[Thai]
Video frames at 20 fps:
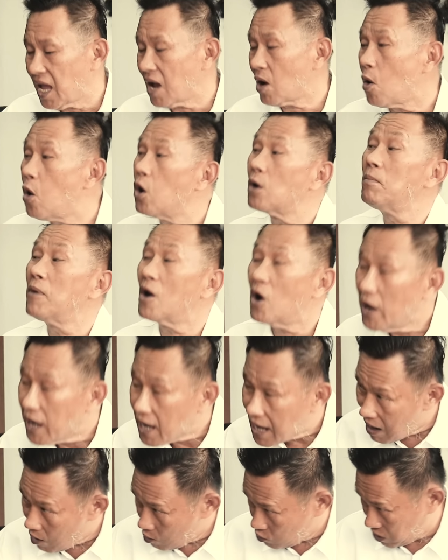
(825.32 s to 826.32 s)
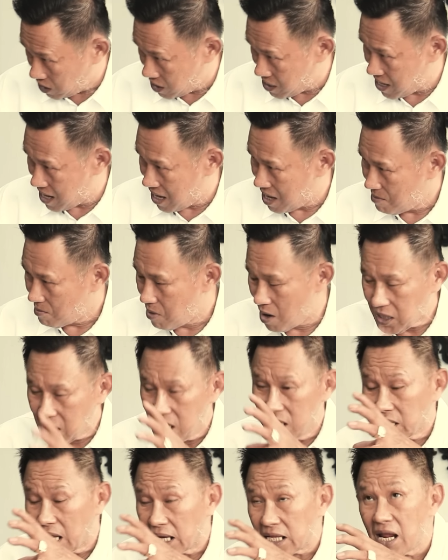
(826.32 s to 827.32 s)
แต่คนไม่ค่อยกล่าวถึงไงเพราะ
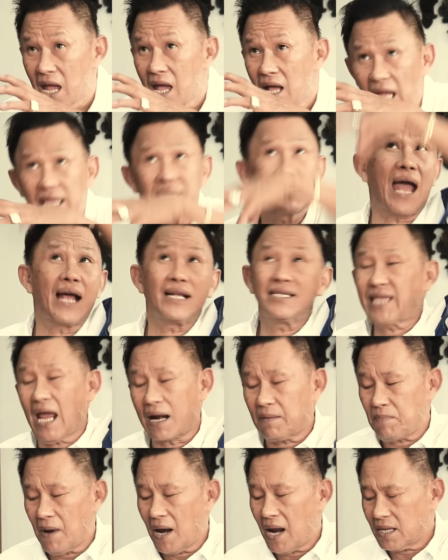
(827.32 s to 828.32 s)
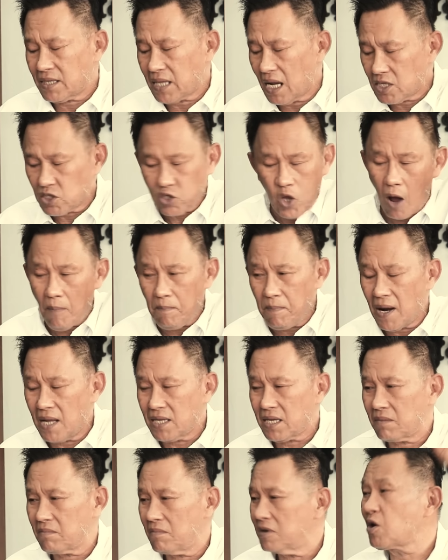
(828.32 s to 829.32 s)
คือท่านท่านดังจัดไปแล้วท่านท็อปไปแล้
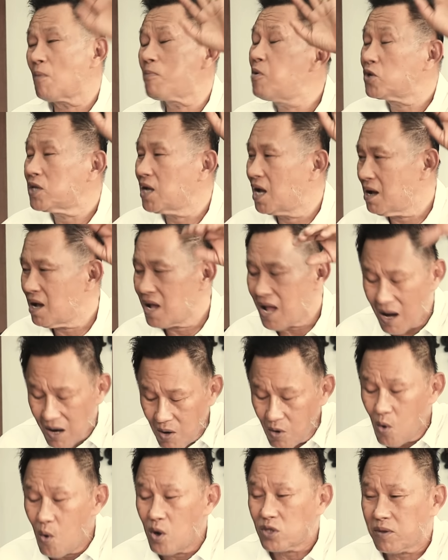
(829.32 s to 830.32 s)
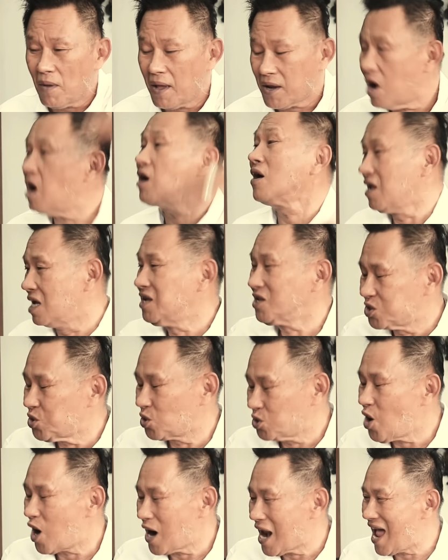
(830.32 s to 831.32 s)
วไม่ต้องพูดถึงแค่รู้ทุกอย่างก็สุ
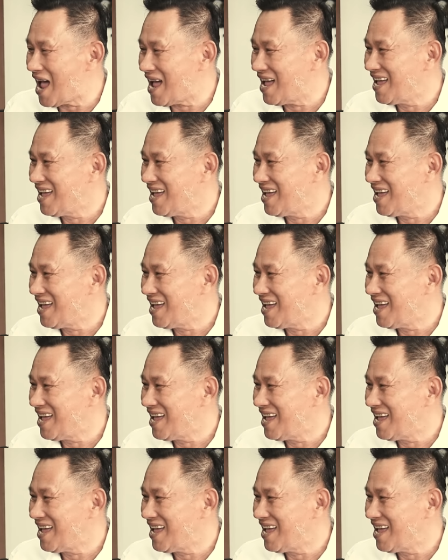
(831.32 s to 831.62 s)
ดยอดแล้ว